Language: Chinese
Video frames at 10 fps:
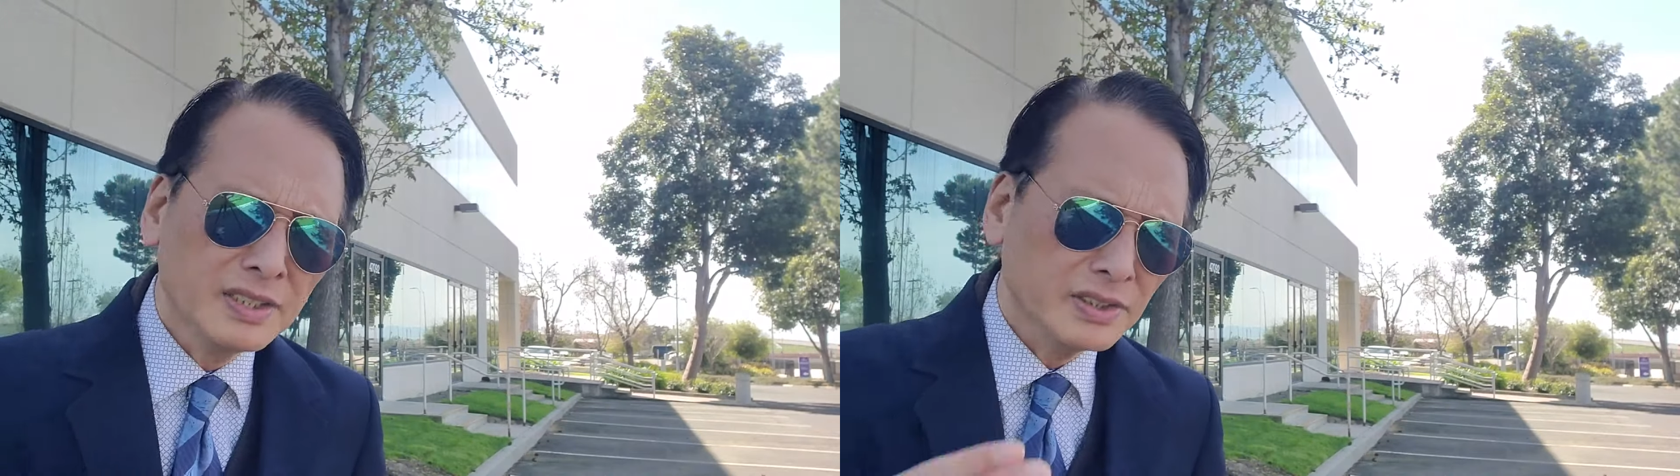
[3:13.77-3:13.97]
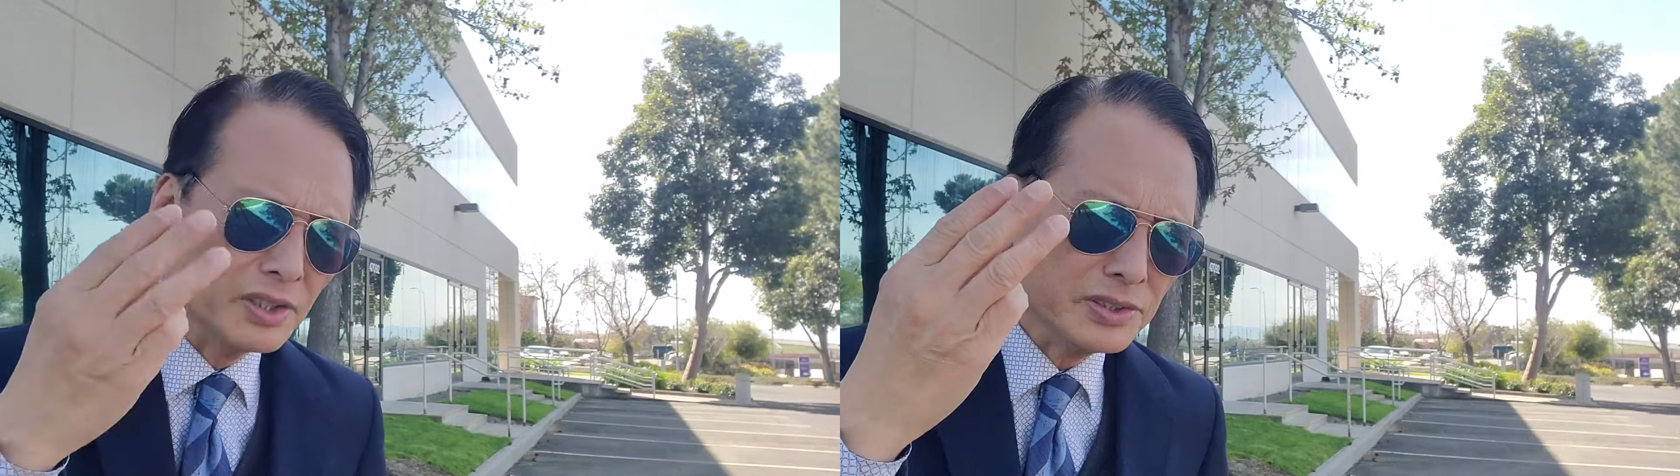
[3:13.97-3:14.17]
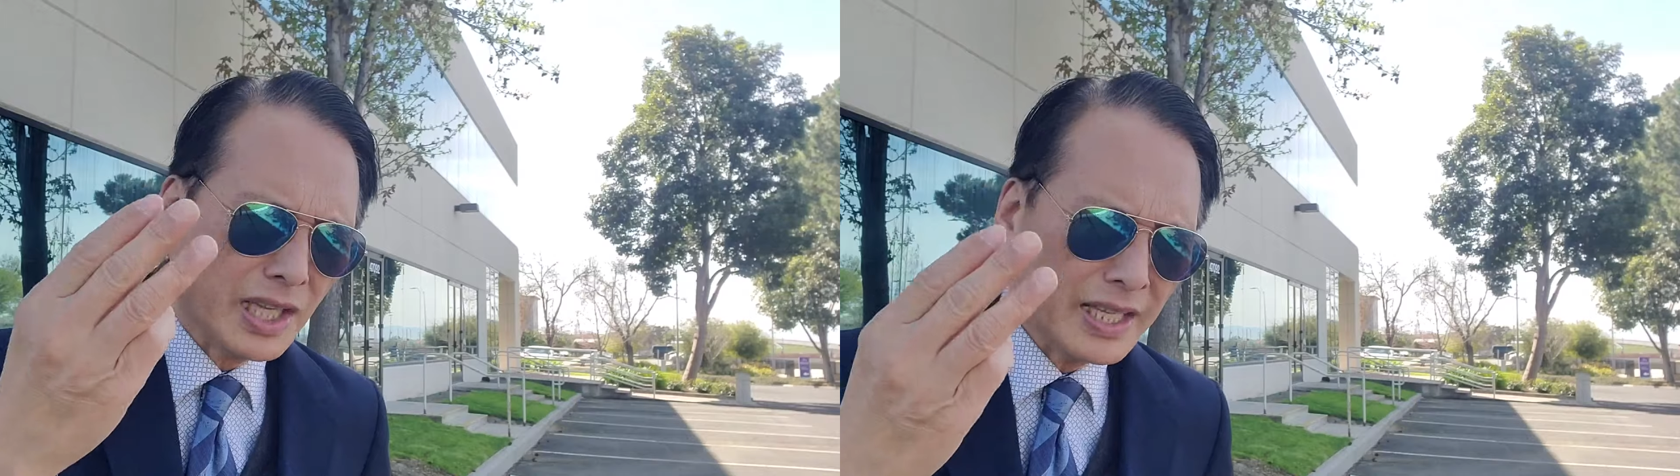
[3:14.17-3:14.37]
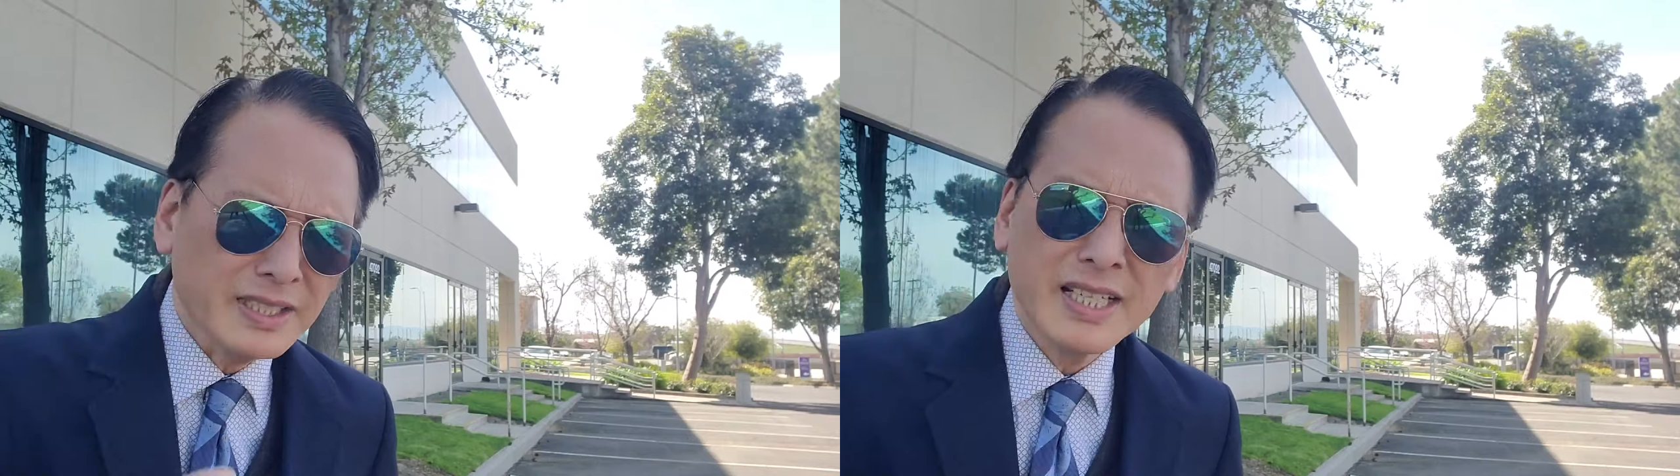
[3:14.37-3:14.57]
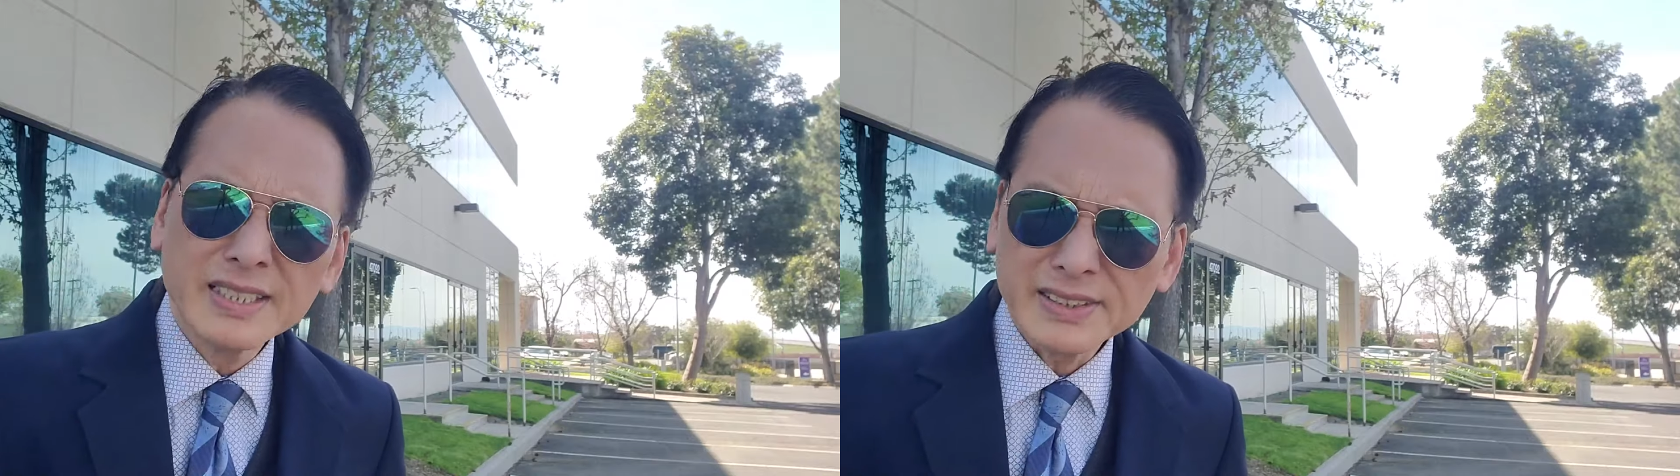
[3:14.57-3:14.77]
周三
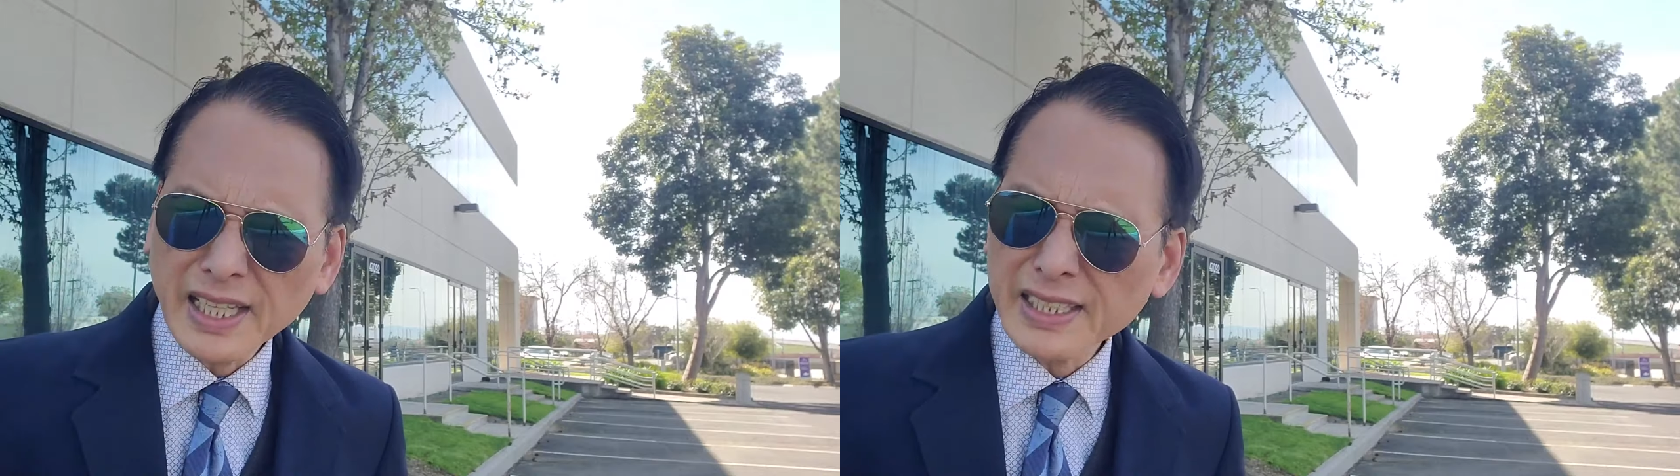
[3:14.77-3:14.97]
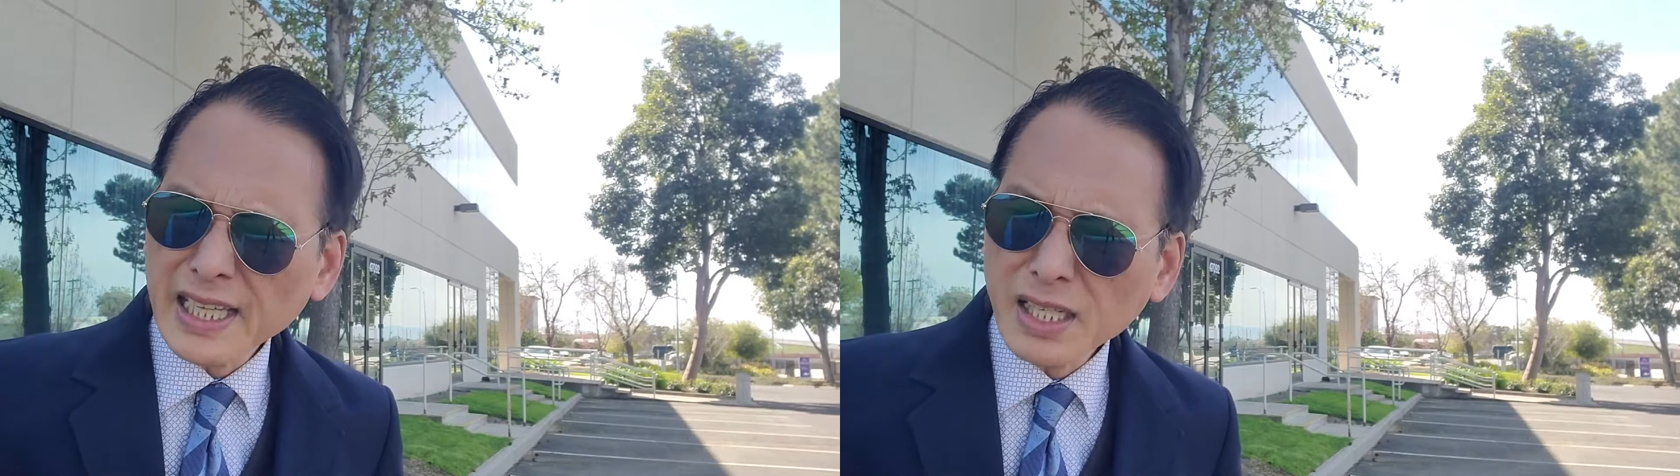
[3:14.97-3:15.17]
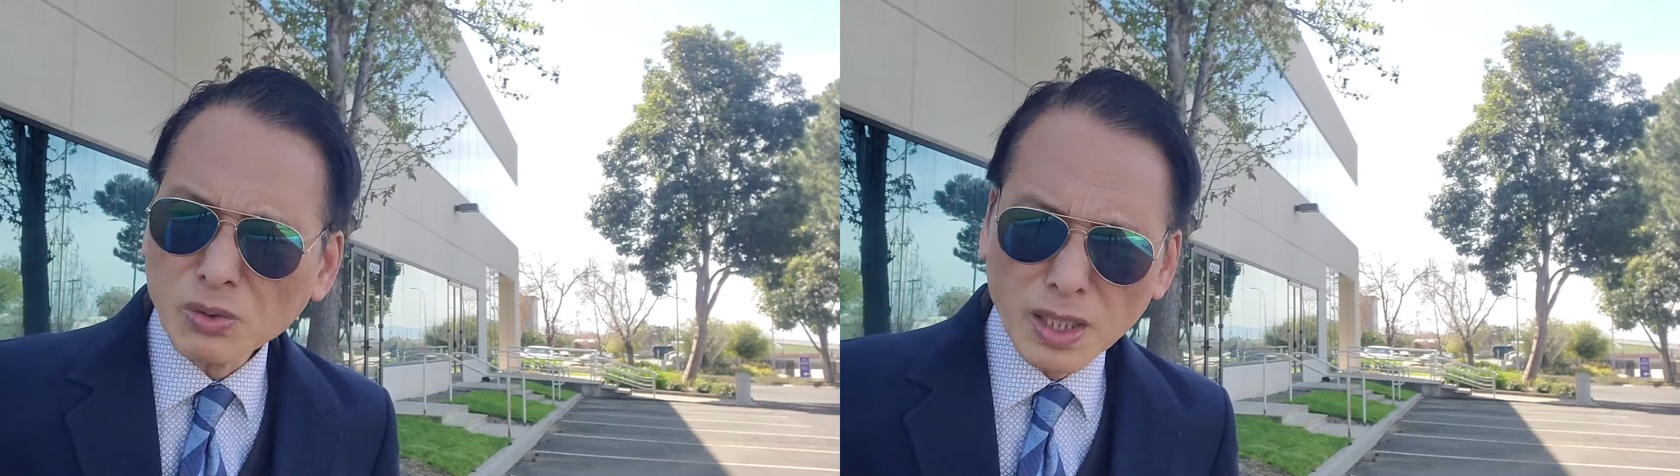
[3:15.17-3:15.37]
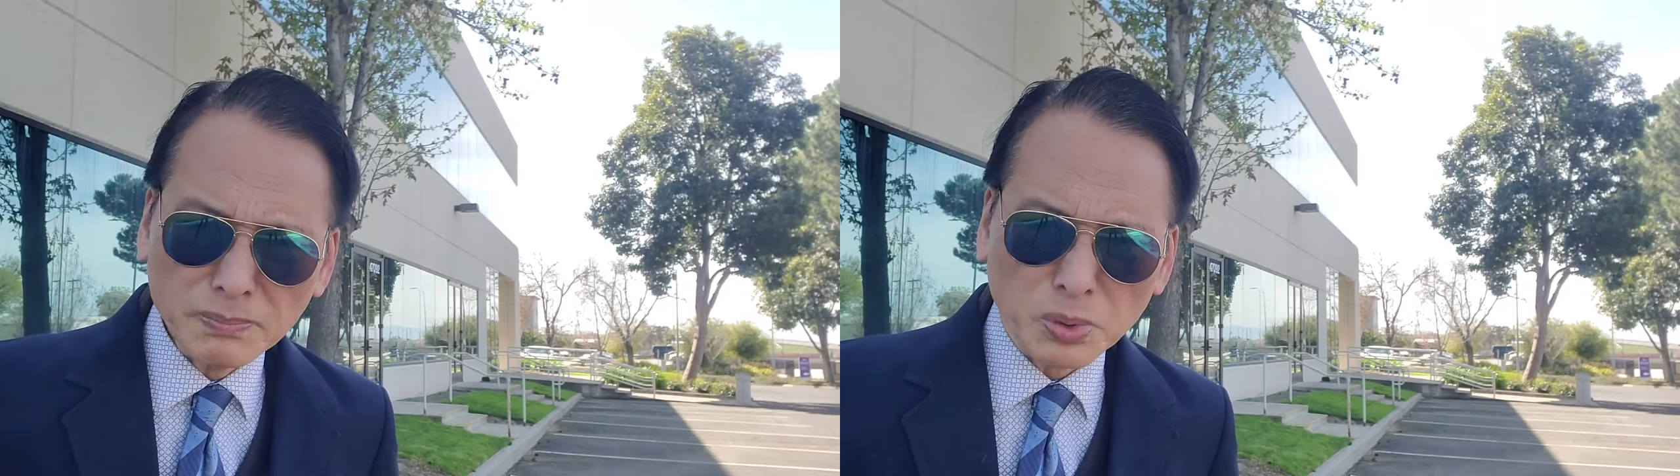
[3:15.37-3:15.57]
在阳光